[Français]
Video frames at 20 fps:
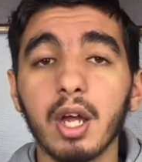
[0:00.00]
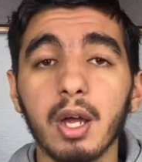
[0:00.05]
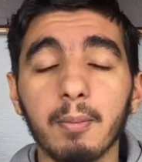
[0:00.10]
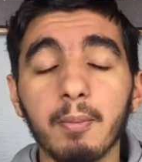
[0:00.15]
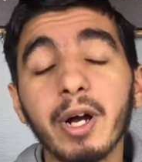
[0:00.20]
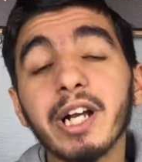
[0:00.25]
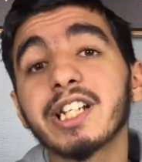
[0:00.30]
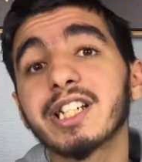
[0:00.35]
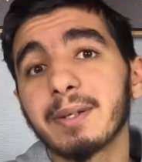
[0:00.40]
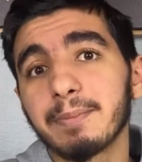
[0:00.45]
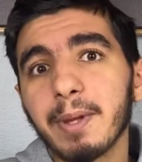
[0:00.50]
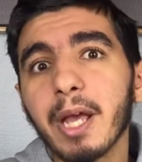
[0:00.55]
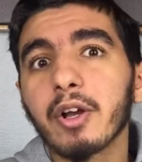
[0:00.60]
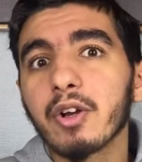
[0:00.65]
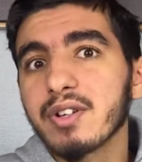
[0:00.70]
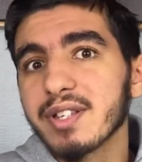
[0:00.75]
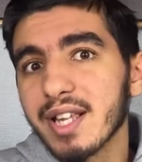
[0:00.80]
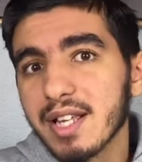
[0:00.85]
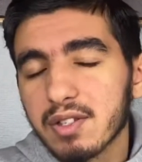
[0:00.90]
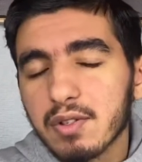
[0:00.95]
Moi, j'aime bien quand
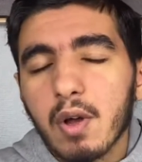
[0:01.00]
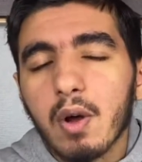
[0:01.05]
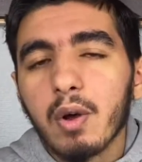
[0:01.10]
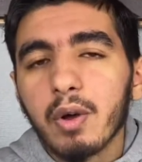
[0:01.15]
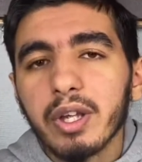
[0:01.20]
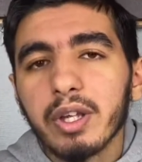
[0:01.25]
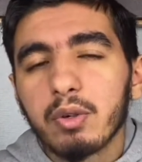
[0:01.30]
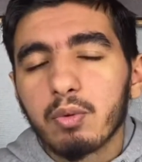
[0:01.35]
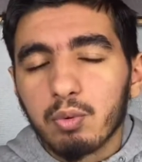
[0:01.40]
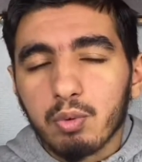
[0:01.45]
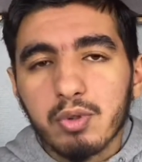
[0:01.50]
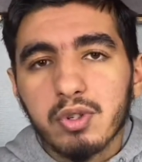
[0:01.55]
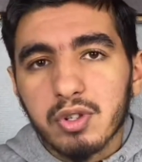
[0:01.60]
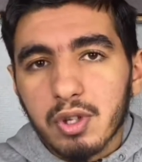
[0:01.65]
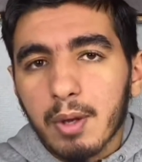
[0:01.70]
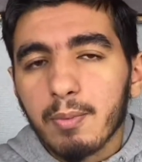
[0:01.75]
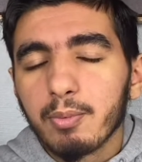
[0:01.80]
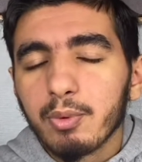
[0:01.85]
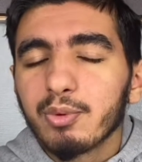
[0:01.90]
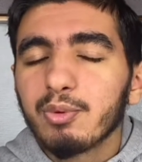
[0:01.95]
ça sent et qu'on
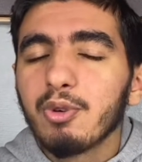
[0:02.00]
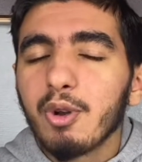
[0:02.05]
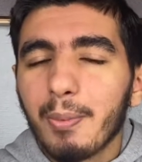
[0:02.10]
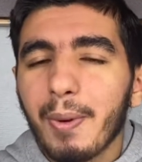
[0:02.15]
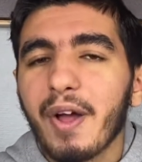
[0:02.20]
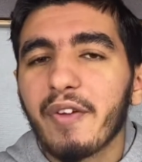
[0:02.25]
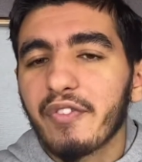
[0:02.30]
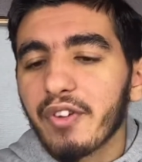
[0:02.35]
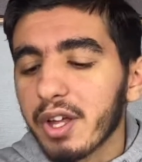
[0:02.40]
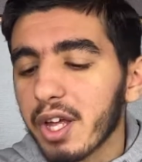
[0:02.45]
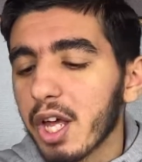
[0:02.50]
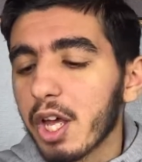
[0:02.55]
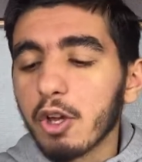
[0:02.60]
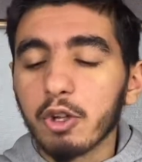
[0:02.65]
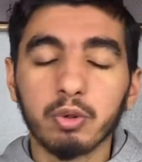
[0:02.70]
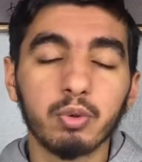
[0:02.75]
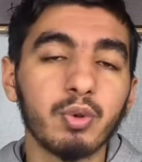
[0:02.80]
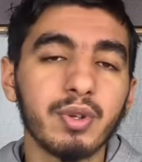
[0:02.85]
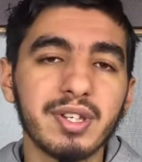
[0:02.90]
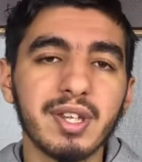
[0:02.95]
sent beaucoup le parfum,
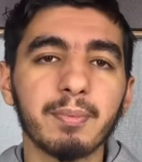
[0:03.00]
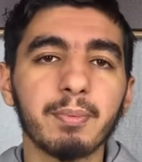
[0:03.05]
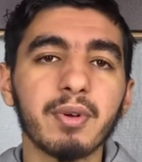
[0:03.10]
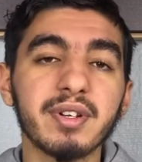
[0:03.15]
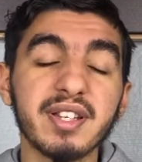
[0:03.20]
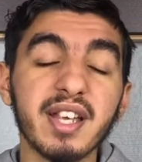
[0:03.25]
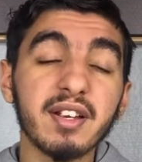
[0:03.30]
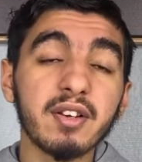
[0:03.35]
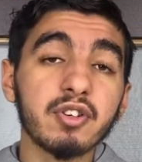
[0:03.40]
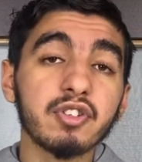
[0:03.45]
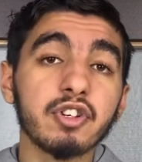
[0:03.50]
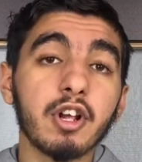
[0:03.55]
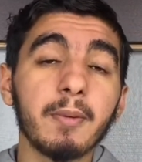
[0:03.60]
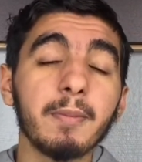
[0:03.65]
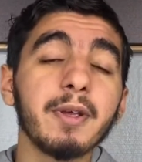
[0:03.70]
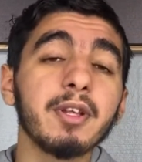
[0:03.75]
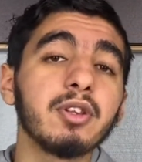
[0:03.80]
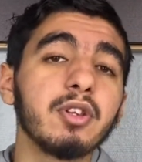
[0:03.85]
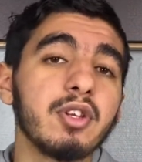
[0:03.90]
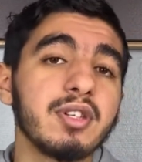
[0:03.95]
donc c'est pour ça que j'en remets
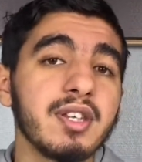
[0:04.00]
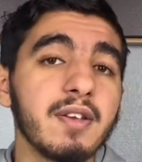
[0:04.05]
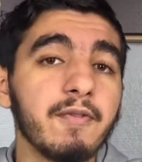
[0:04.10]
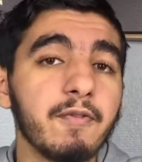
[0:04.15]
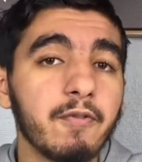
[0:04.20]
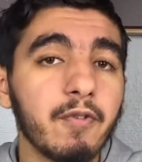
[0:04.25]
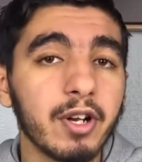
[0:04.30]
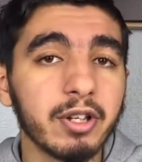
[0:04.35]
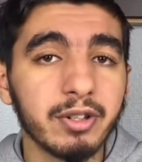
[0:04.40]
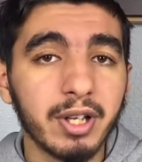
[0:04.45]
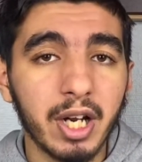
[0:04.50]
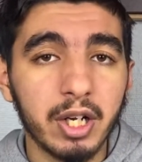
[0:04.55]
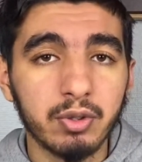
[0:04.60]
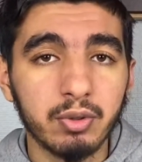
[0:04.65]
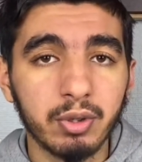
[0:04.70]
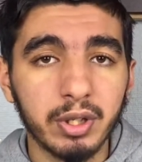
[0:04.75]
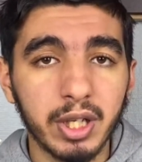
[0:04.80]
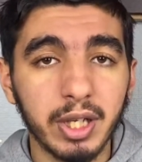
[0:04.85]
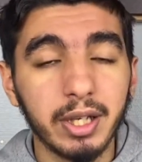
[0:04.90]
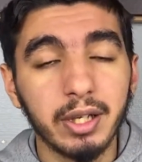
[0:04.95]
une deuxième fois dans la
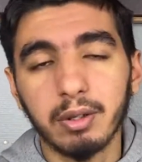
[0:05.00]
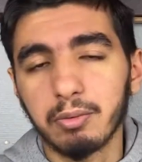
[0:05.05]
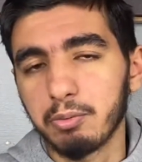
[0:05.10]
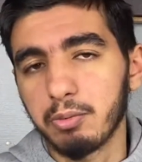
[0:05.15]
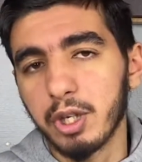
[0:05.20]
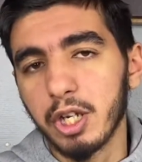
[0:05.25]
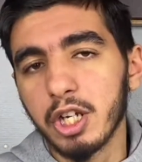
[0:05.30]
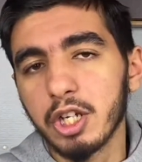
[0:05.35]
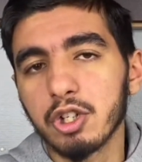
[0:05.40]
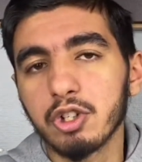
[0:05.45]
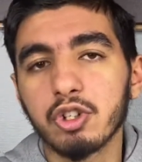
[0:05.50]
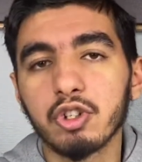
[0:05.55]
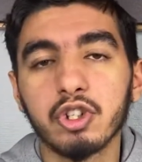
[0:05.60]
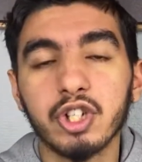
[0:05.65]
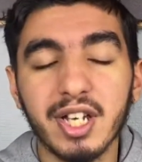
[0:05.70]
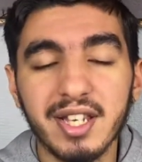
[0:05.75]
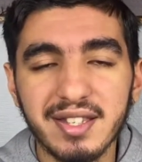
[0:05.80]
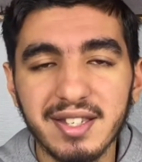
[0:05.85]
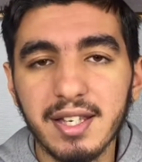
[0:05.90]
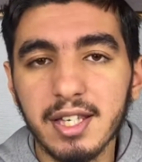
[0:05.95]
journée. Et
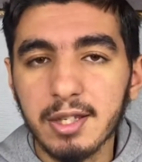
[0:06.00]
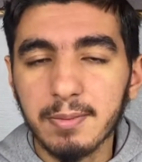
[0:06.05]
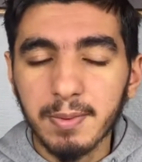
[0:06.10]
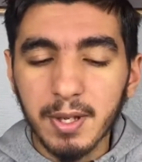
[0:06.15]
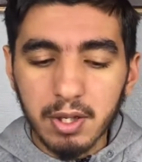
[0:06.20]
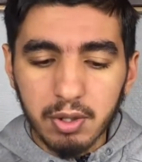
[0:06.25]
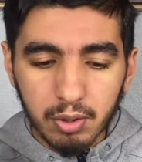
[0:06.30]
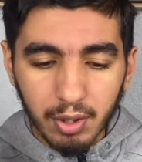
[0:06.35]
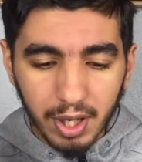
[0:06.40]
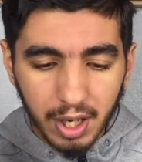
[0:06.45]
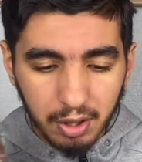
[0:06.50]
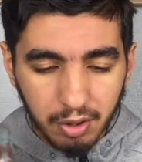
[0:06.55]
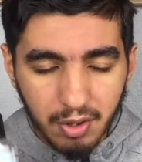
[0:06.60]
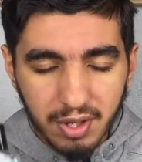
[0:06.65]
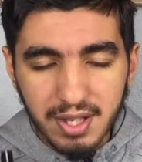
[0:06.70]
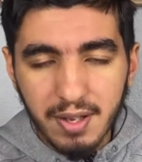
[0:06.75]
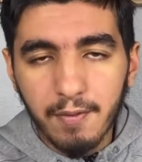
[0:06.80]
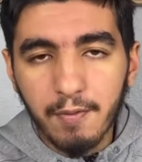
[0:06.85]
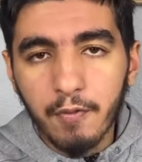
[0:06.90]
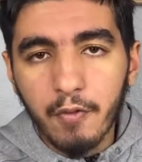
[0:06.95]
j'insiste bien sur la
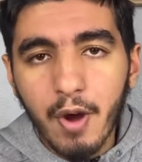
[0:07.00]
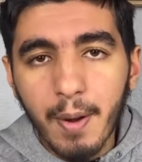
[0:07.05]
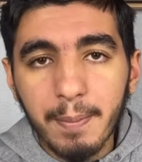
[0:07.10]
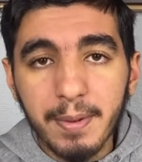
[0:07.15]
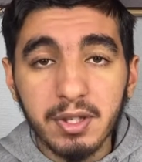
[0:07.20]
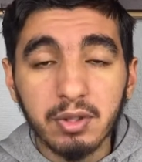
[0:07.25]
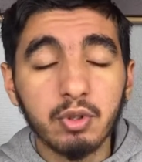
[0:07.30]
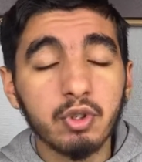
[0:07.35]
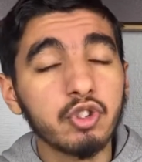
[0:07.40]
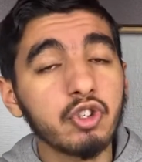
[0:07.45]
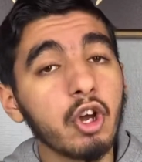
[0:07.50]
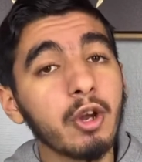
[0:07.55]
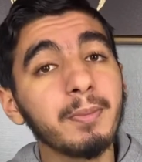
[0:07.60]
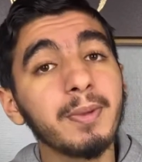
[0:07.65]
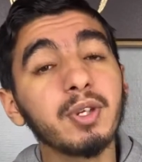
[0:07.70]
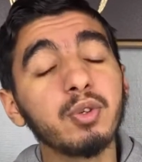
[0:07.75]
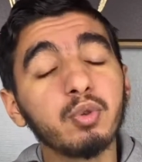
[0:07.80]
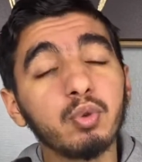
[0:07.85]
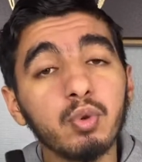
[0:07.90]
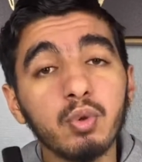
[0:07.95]
deuxième fois parce que j'en remets
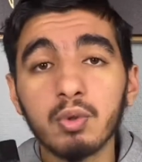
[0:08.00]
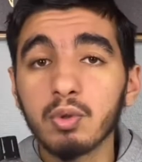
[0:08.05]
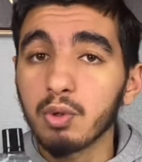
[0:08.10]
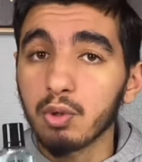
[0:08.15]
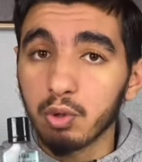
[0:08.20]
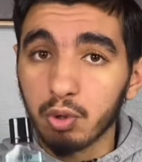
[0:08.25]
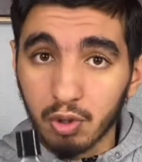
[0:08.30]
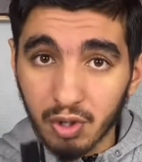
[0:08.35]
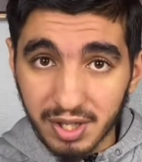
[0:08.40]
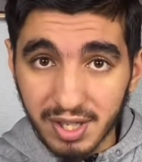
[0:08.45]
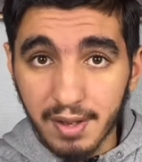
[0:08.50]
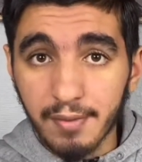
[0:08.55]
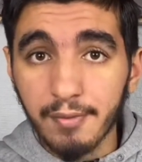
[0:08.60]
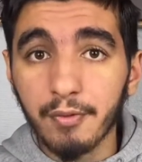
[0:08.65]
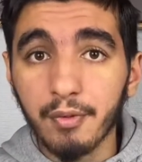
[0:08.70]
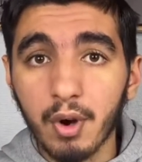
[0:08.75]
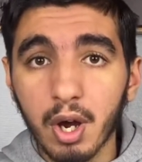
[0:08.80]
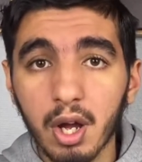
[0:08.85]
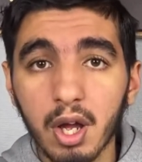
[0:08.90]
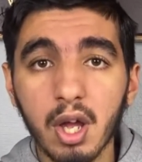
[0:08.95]
qu'une deuxième
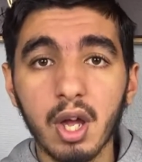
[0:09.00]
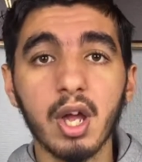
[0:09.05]
fois.